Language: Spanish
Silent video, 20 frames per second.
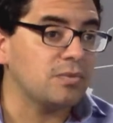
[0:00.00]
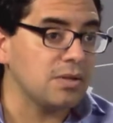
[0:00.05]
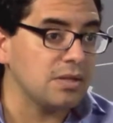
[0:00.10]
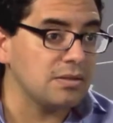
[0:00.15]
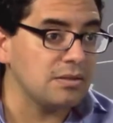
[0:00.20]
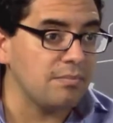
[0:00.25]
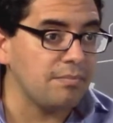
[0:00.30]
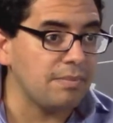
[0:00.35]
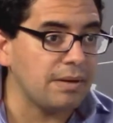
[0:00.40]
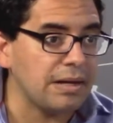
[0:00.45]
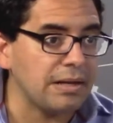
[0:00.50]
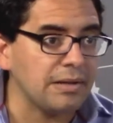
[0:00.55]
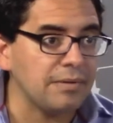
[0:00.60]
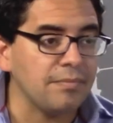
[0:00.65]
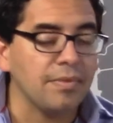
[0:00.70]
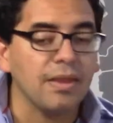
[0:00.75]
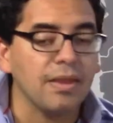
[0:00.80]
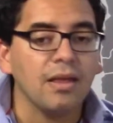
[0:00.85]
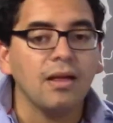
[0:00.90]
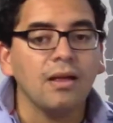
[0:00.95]

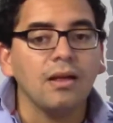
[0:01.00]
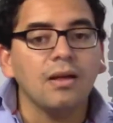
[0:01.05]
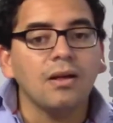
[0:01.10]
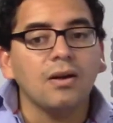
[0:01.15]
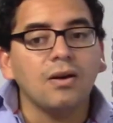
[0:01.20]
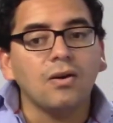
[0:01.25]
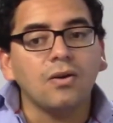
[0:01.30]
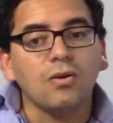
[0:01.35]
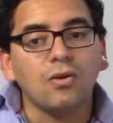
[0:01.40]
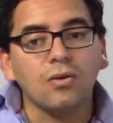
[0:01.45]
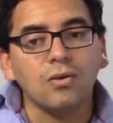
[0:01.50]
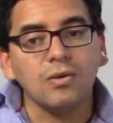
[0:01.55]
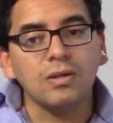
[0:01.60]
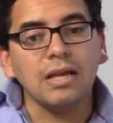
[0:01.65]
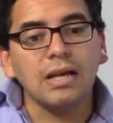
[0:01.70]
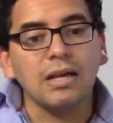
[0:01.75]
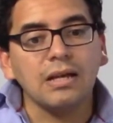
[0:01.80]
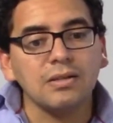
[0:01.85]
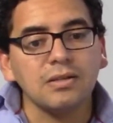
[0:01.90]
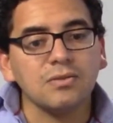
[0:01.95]
Municipal.
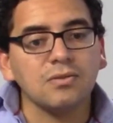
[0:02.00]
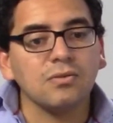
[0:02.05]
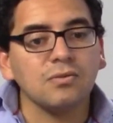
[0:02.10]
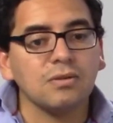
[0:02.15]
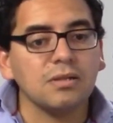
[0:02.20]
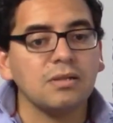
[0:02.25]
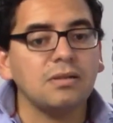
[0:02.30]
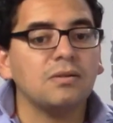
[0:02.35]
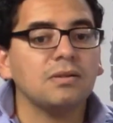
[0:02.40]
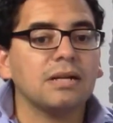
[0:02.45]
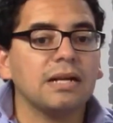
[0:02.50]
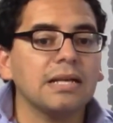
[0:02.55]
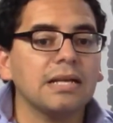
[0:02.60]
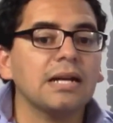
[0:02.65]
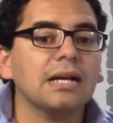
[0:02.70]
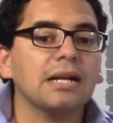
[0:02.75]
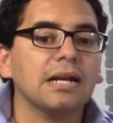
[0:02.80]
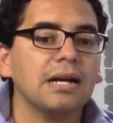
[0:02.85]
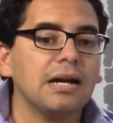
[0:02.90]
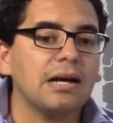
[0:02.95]
Hoy a eso creo que hay
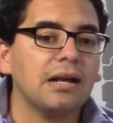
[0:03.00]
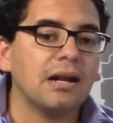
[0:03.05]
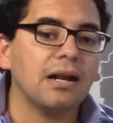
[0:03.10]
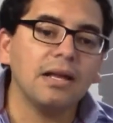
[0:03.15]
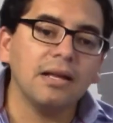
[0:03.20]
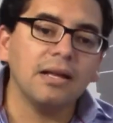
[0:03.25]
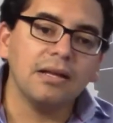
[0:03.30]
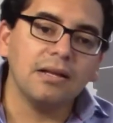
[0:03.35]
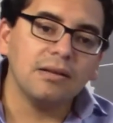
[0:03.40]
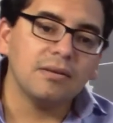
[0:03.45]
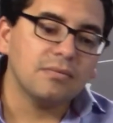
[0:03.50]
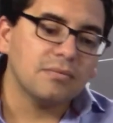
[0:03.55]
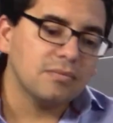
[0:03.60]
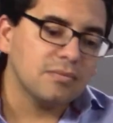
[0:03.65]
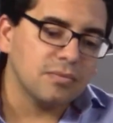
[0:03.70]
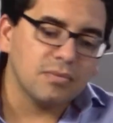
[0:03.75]
que agregarle